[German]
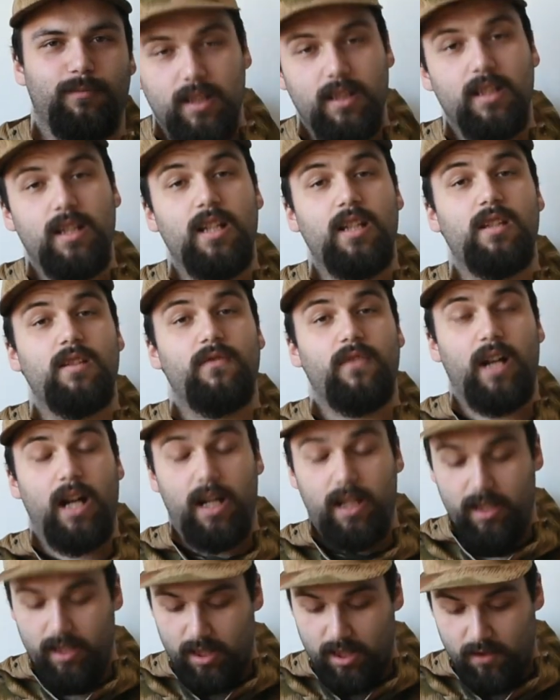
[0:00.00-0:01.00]
Die nächste
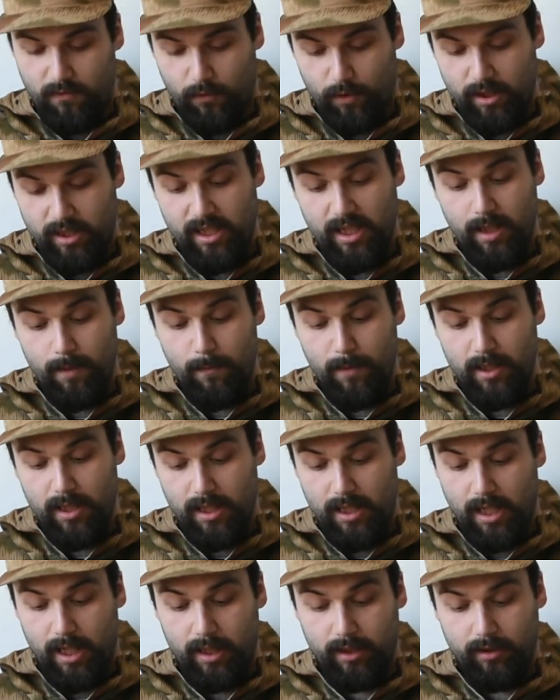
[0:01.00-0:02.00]
Frage ist von Leben in der
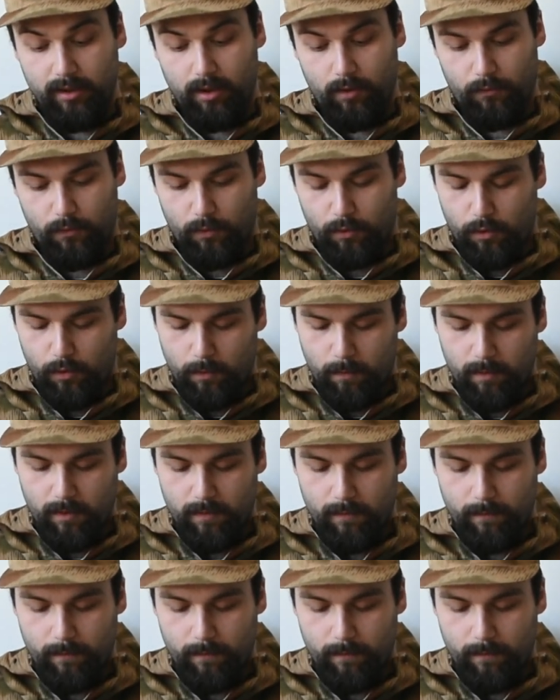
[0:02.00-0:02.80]
Lage auf YouTube.